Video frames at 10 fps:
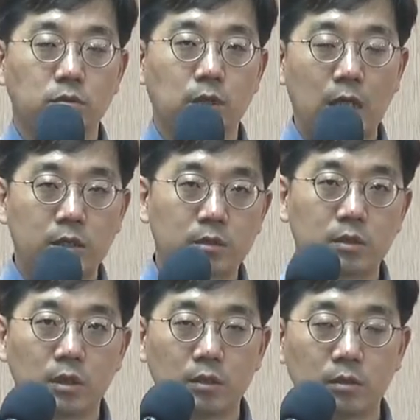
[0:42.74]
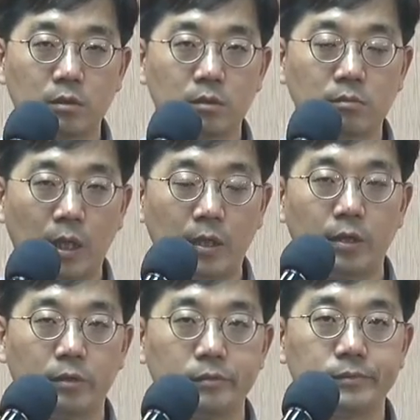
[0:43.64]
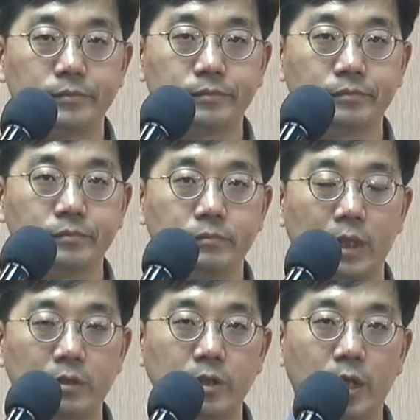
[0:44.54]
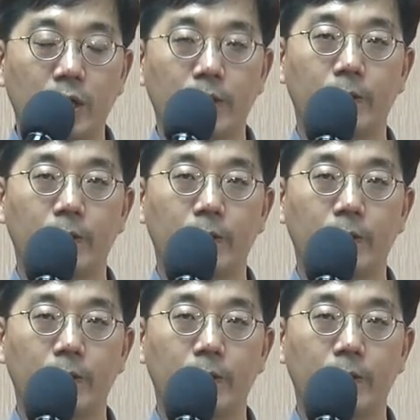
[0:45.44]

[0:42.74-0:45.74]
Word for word: 강사들이 한 많아요. 많은데